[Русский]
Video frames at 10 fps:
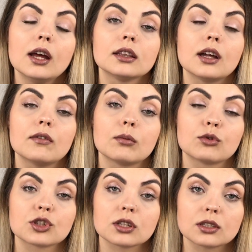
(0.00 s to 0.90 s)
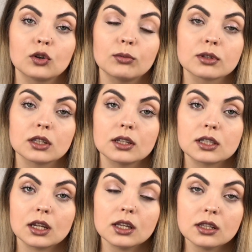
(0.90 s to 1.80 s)
Там вы можете ознакомиться на их
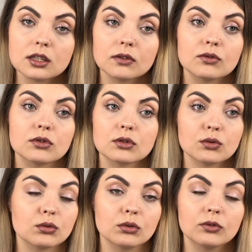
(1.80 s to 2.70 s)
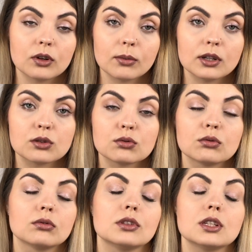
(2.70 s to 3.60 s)
странице, всю
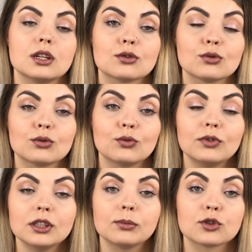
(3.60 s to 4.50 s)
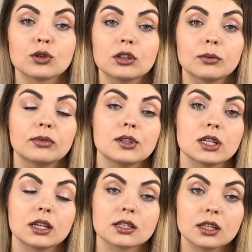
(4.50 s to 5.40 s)
информацию интересную увидеть, потому что у них там бывают
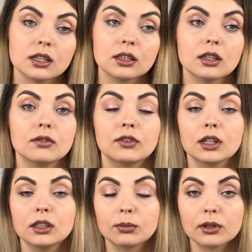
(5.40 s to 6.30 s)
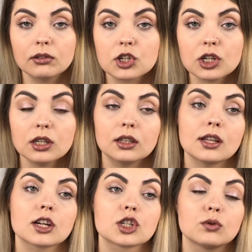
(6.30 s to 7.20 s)
всякие скидки, выгодные предложения.
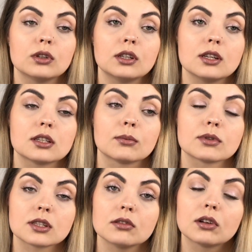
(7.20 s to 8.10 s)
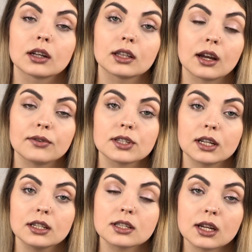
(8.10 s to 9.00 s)
Также у них есть там ссылка на
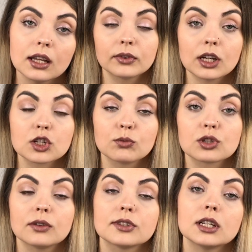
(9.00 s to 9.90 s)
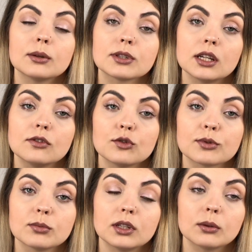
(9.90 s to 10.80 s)
официальный сайт. Также можно на официальном сайте все
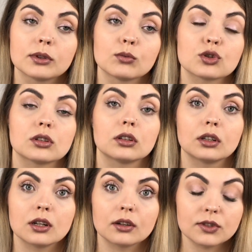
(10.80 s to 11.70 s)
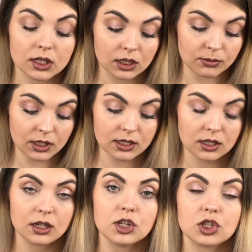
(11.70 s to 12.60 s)
посмотреть, потому что на официальном сайте,
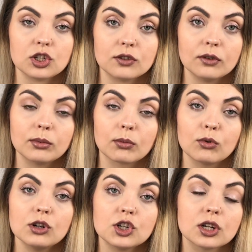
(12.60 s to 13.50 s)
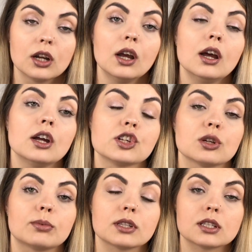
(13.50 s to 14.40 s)
конечно же, выбор больше,
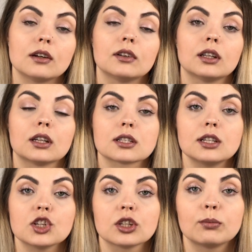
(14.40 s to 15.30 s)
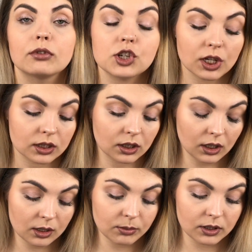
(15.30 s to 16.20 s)
чем представлено на различных
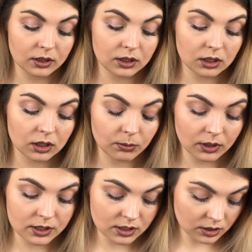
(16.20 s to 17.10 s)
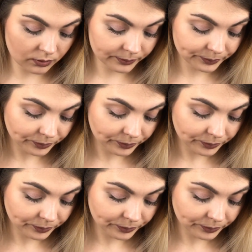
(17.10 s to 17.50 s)
площадках именно интернет-магазинов.